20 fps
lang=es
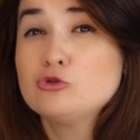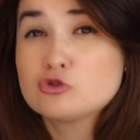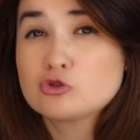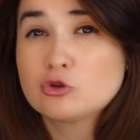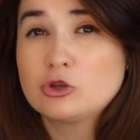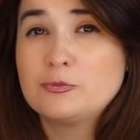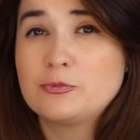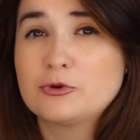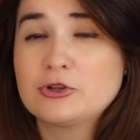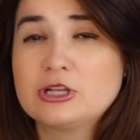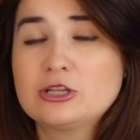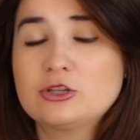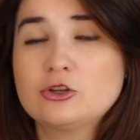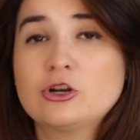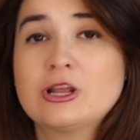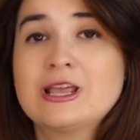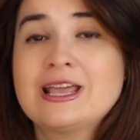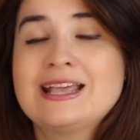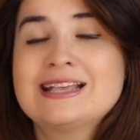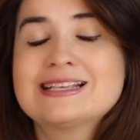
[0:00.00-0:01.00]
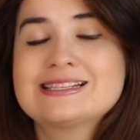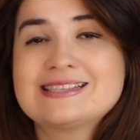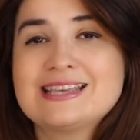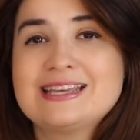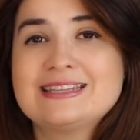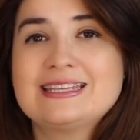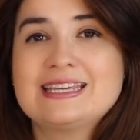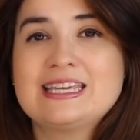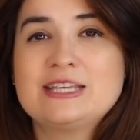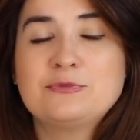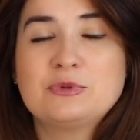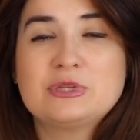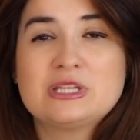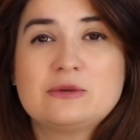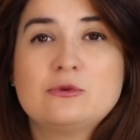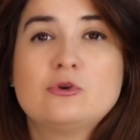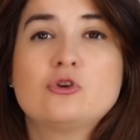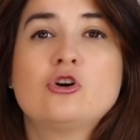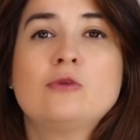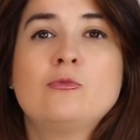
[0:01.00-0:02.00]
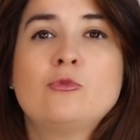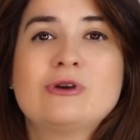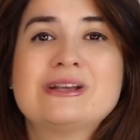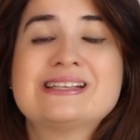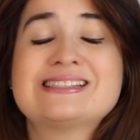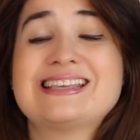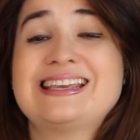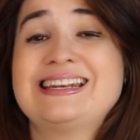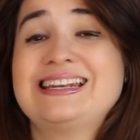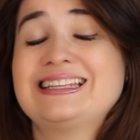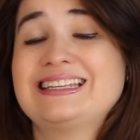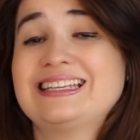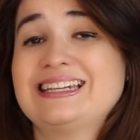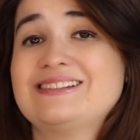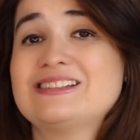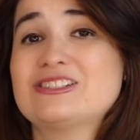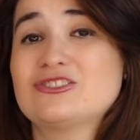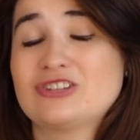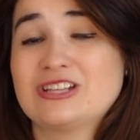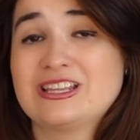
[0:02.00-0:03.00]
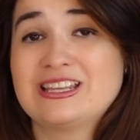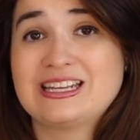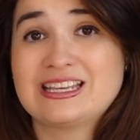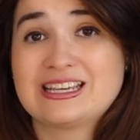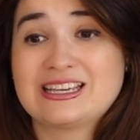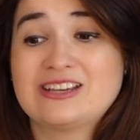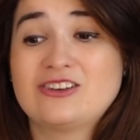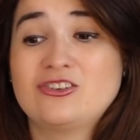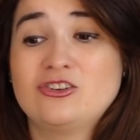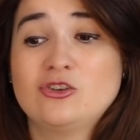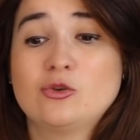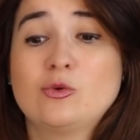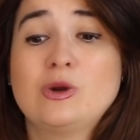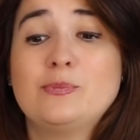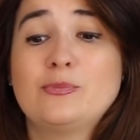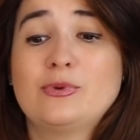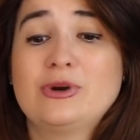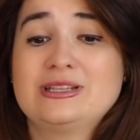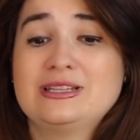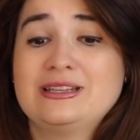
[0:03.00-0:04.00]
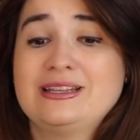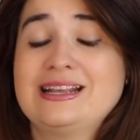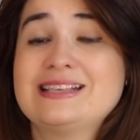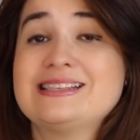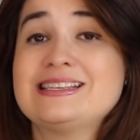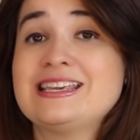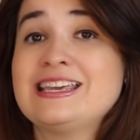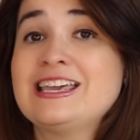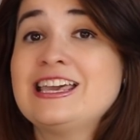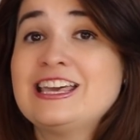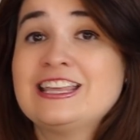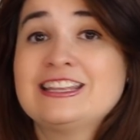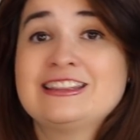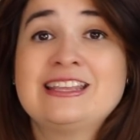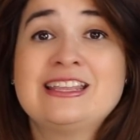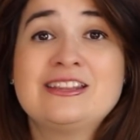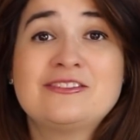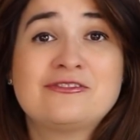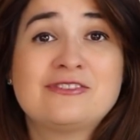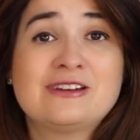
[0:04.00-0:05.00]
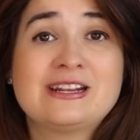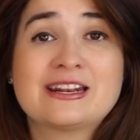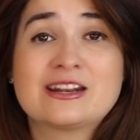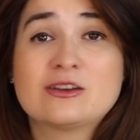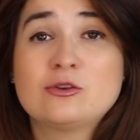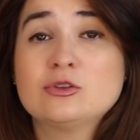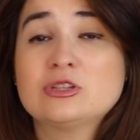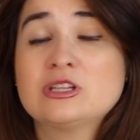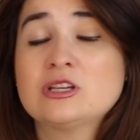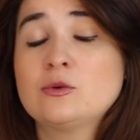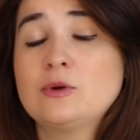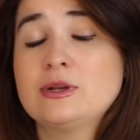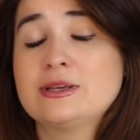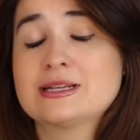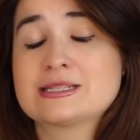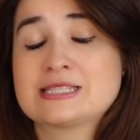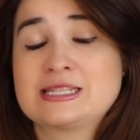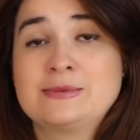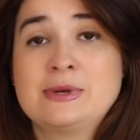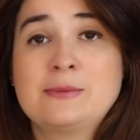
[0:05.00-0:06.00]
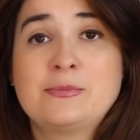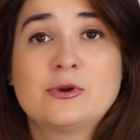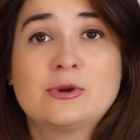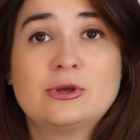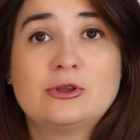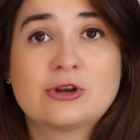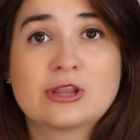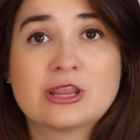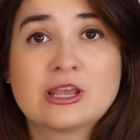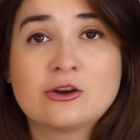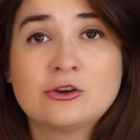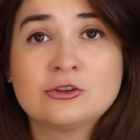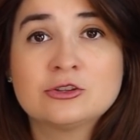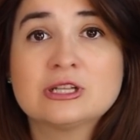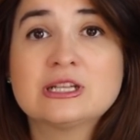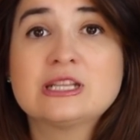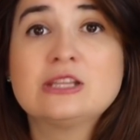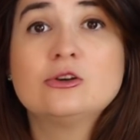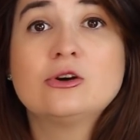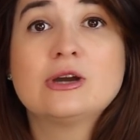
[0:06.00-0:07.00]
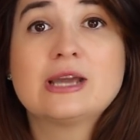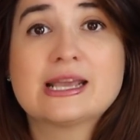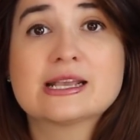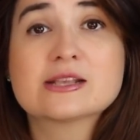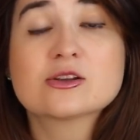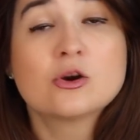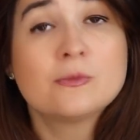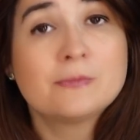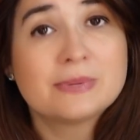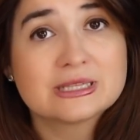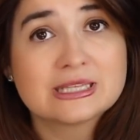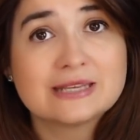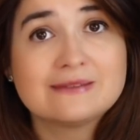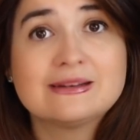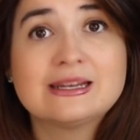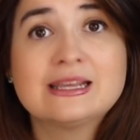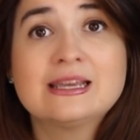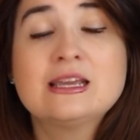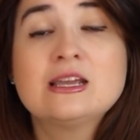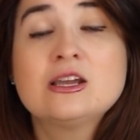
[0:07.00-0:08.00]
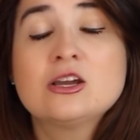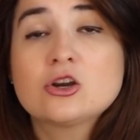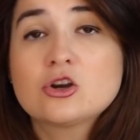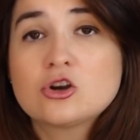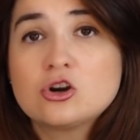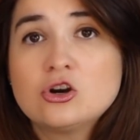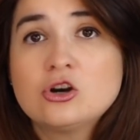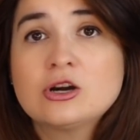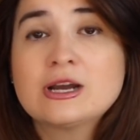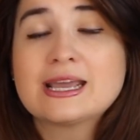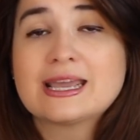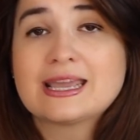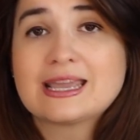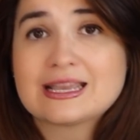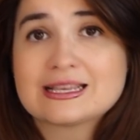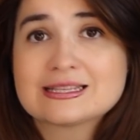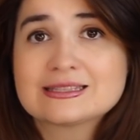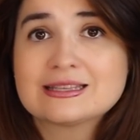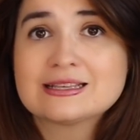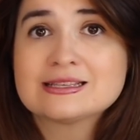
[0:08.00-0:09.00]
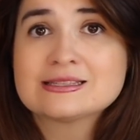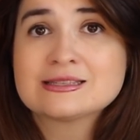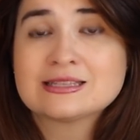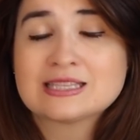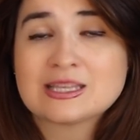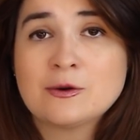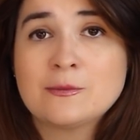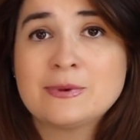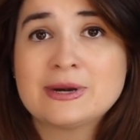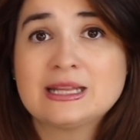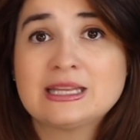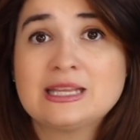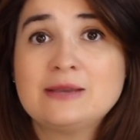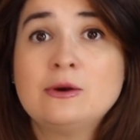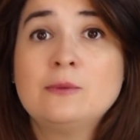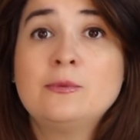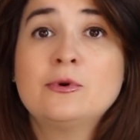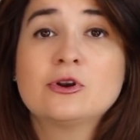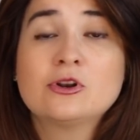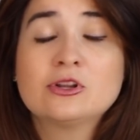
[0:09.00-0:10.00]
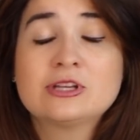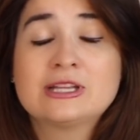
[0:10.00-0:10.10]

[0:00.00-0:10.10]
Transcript: uso del proyector, sea tan intuitivo como es en las televisores del eje, con lo cual puedes tener allí Netflix, Rakuten, cualquier sistema de proveedores de contenido, es compatible con este sistema operativo, por